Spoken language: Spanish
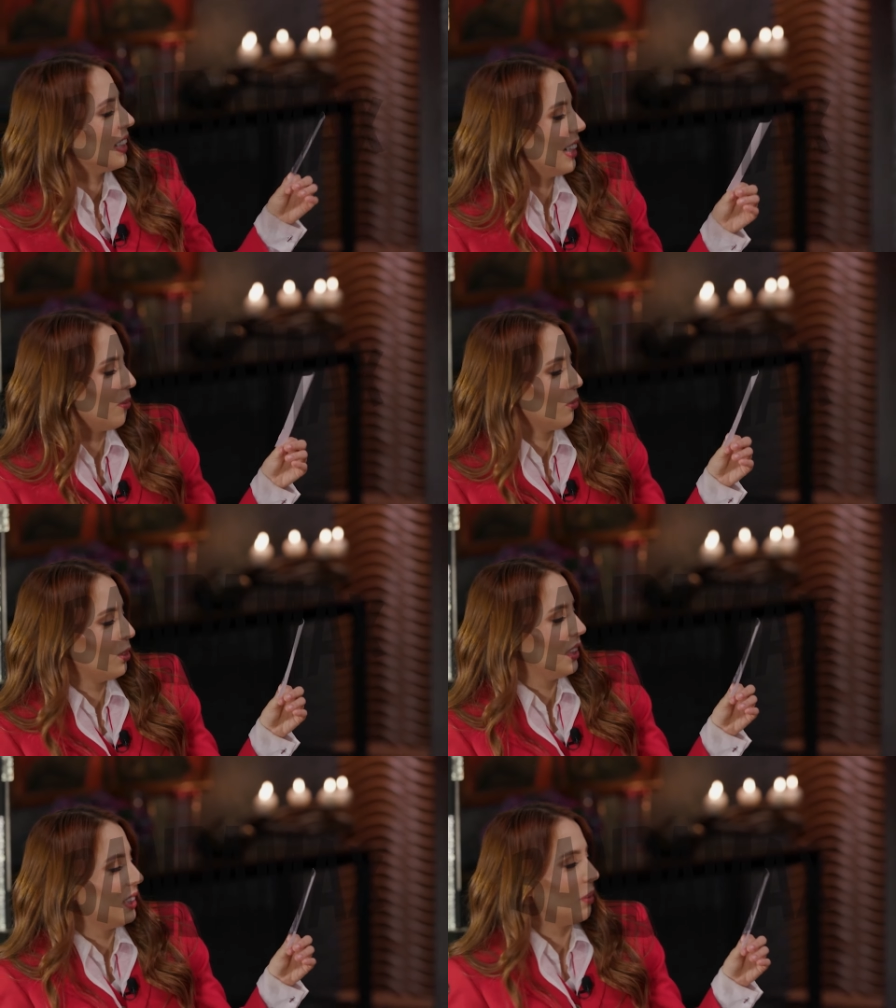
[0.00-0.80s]

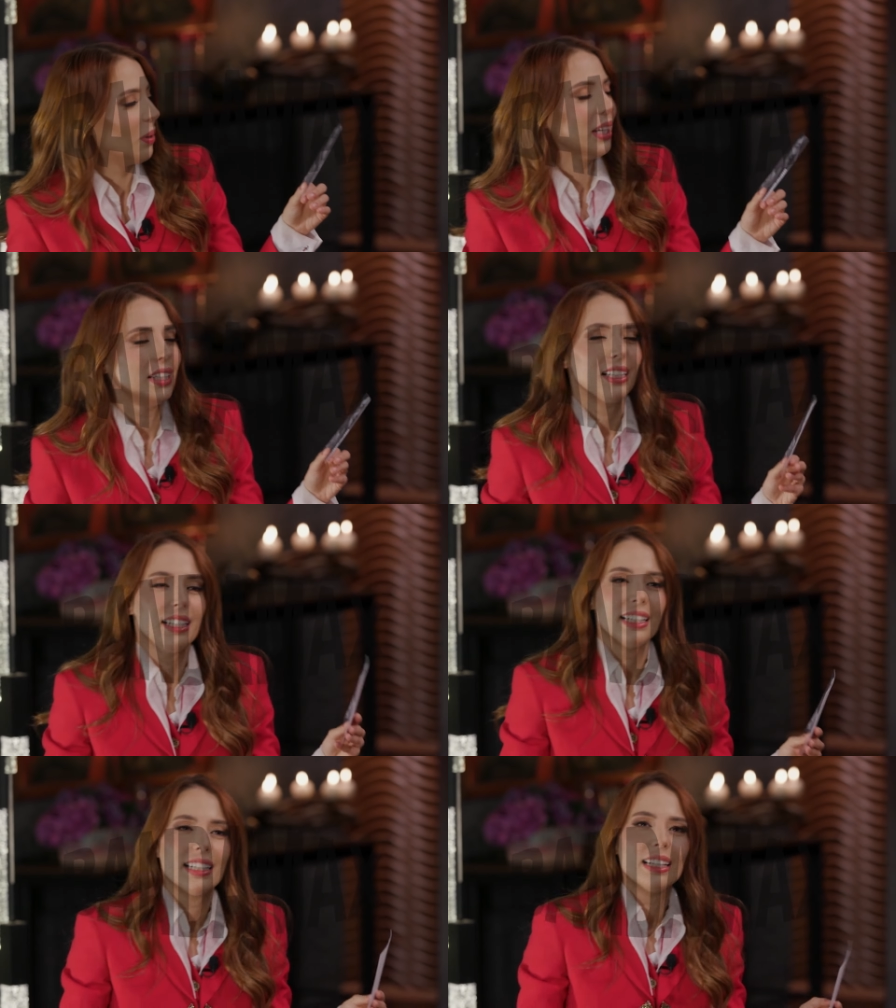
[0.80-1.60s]
hermosísima,
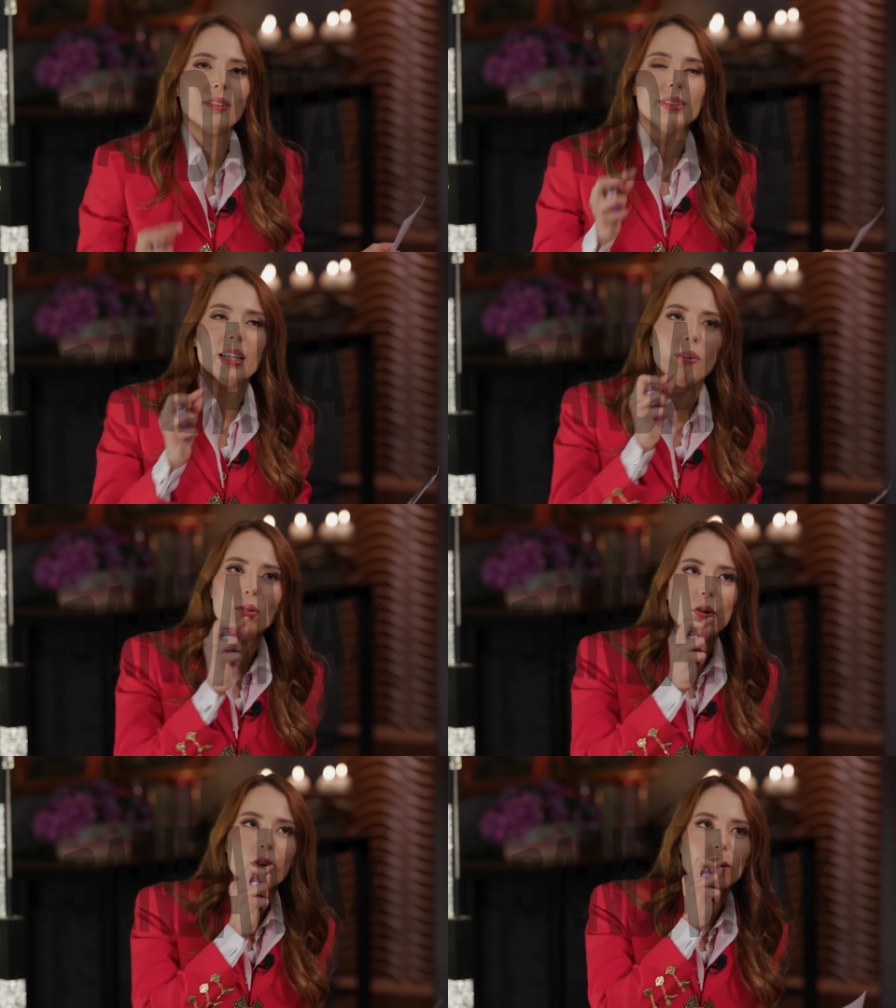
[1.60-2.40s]
usaba
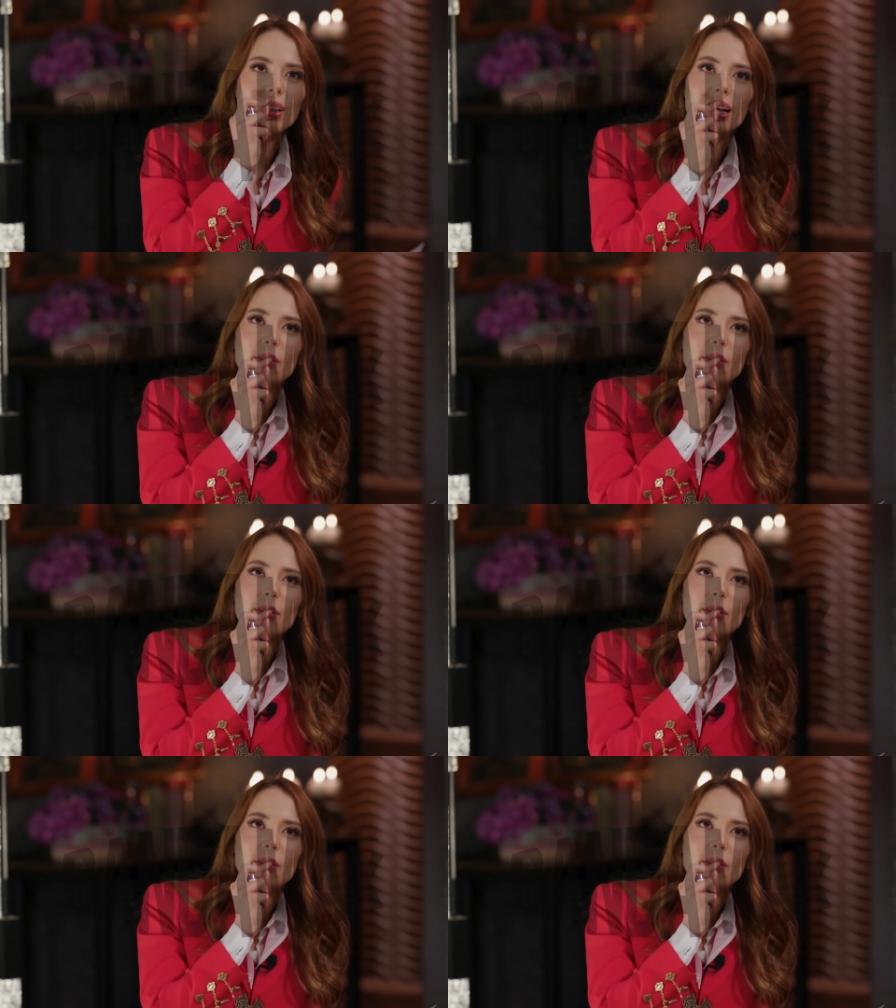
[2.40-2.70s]
un color de